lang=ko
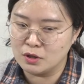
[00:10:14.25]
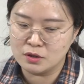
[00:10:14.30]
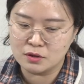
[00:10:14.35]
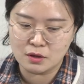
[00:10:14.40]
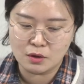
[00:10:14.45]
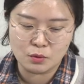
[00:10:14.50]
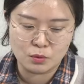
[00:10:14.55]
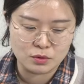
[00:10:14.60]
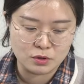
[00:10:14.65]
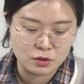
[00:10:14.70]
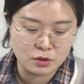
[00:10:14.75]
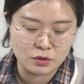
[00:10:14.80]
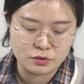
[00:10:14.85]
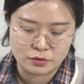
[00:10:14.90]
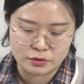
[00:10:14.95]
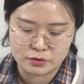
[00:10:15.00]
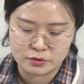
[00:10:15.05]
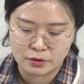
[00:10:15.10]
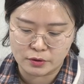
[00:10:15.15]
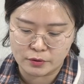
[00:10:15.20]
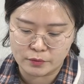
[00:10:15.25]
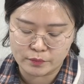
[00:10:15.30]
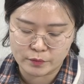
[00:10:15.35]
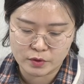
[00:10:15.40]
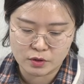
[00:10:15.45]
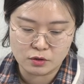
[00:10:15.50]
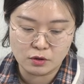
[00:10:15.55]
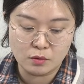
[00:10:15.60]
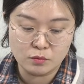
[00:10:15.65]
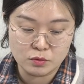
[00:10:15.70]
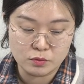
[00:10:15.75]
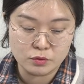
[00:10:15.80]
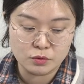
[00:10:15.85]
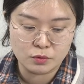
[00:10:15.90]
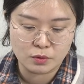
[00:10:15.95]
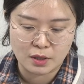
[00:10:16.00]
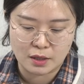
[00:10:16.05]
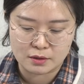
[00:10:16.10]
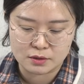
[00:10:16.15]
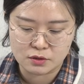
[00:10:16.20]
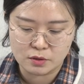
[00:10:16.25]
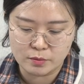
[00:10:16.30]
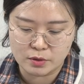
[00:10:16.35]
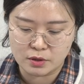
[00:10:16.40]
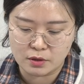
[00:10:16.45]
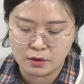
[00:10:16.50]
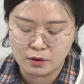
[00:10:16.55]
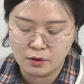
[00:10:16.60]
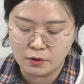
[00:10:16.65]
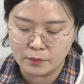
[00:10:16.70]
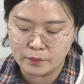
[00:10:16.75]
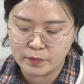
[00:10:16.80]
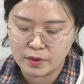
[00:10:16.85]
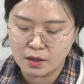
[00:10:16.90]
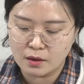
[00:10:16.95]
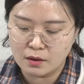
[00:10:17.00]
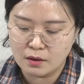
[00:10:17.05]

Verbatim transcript: 있다고 음. 느껴졌어요. 그런 부분도 강점인데요.